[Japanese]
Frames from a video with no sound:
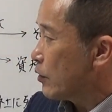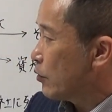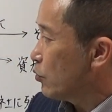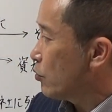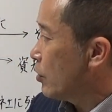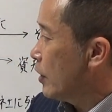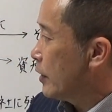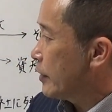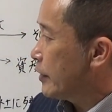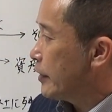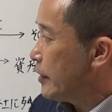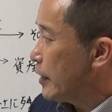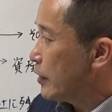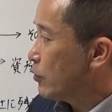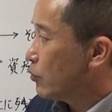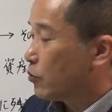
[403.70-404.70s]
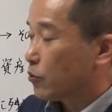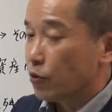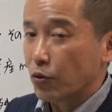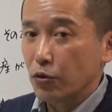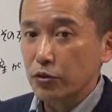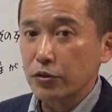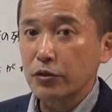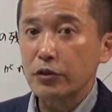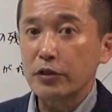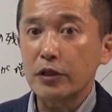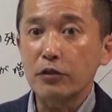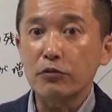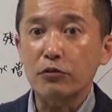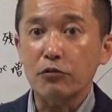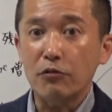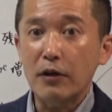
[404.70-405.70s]
この利益を残すって
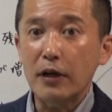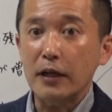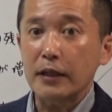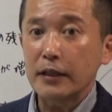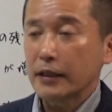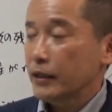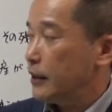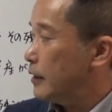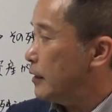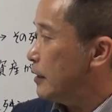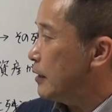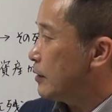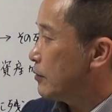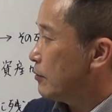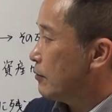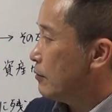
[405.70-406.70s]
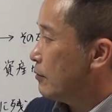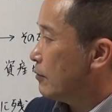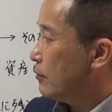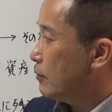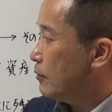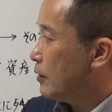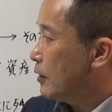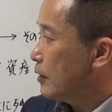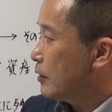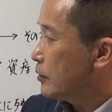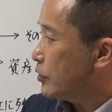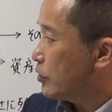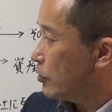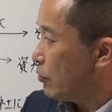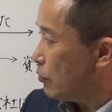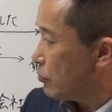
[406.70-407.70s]
いうのは、えーと、と
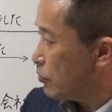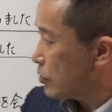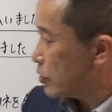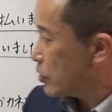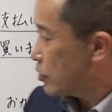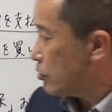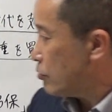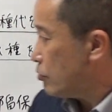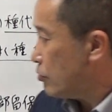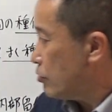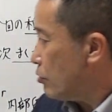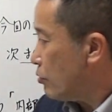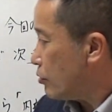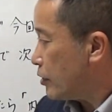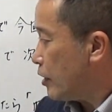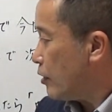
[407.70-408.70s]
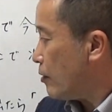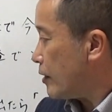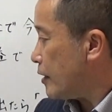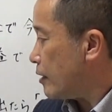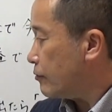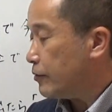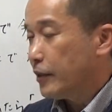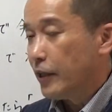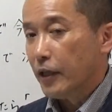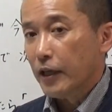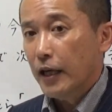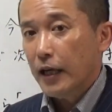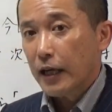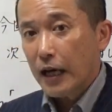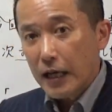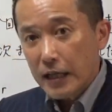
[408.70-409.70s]
事業主給与ではなくて
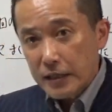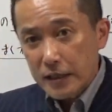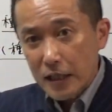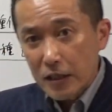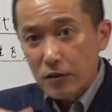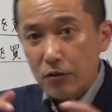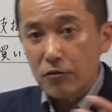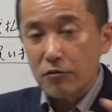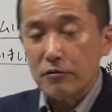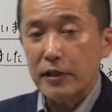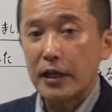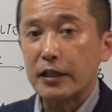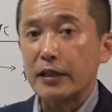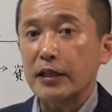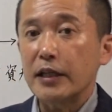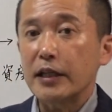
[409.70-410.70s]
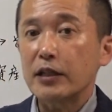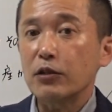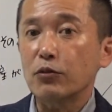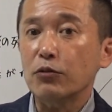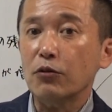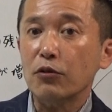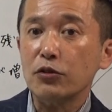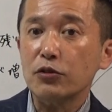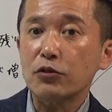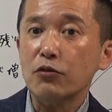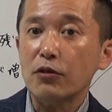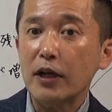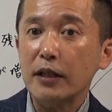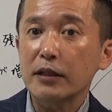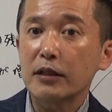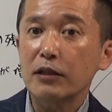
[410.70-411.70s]
会社にどのくらい利益を残すの
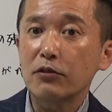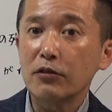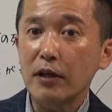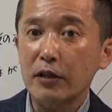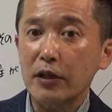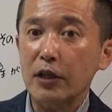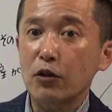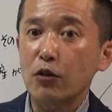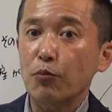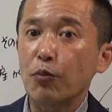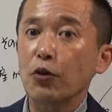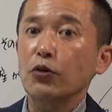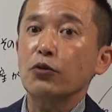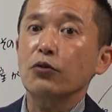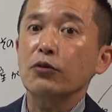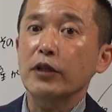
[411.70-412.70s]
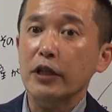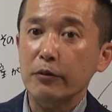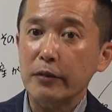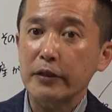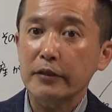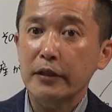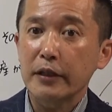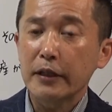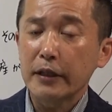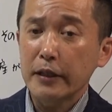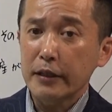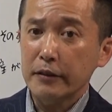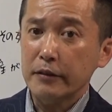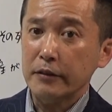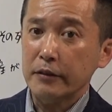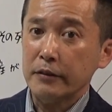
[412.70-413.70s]
かっていうのが結構ポイントになります。
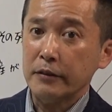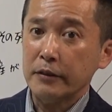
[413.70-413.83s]
うん